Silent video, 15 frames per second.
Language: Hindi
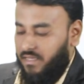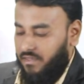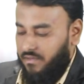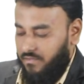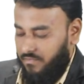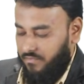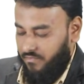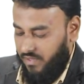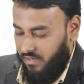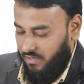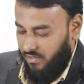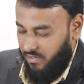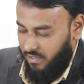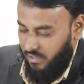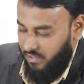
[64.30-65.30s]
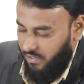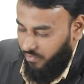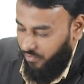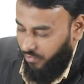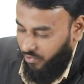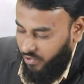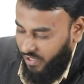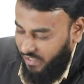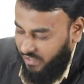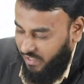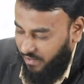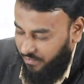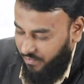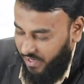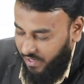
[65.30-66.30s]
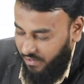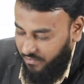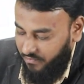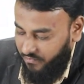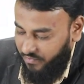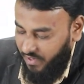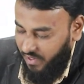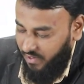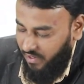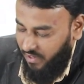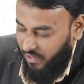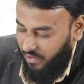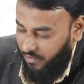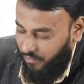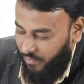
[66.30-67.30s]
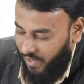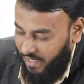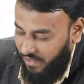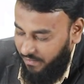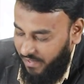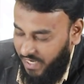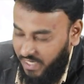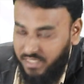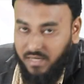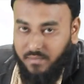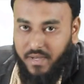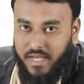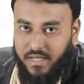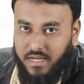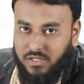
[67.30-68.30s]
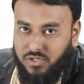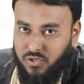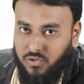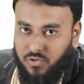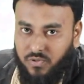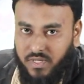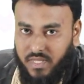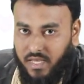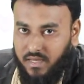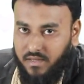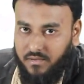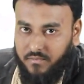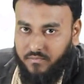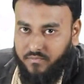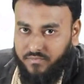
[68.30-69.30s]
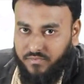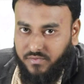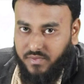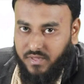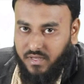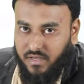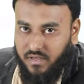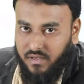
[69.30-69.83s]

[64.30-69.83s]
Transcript: हैं पूरे सम में मल्टीप्लीकेशन में ई रेस टू ढूंढते हैं